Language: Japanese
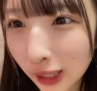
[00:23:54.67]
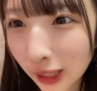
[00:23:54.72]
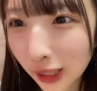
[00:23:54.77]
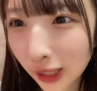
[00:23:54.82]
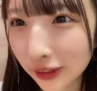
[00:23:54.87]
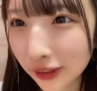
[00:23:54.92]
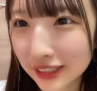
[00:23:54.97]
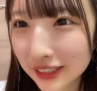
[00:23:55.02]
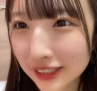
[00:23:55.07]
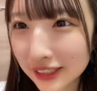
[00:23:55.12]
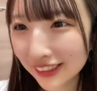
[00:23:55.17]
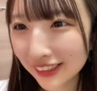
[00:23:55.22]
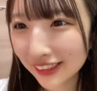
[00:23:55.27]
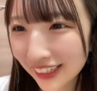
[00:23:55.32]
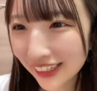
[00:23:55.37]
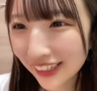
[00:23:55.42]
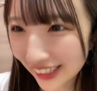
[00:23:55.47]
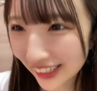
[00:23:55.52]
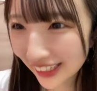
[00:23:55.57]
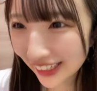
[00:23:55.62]
そう
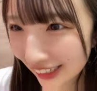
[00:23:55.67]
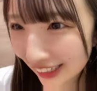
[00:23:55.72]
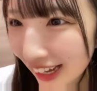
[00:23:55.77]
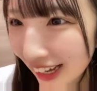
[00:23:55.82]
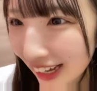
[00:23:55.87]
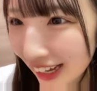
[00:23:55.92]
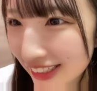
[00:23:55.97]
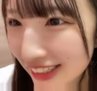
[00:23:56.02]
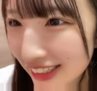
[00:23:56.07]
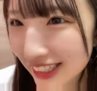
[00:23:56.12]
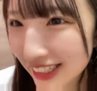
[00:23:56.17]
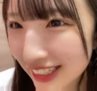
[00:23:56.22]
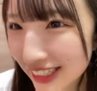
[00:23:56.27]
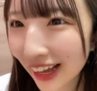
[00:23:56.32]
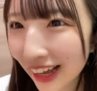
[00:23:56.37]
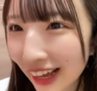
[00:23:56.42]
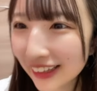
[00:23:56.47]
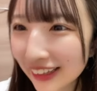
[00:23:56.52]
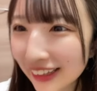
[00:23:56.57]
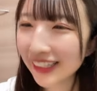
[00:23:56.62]
あ
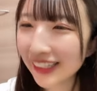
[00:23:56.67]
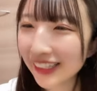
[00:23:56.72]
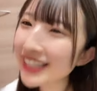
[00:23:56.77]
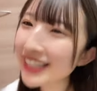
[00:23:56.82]
の千賀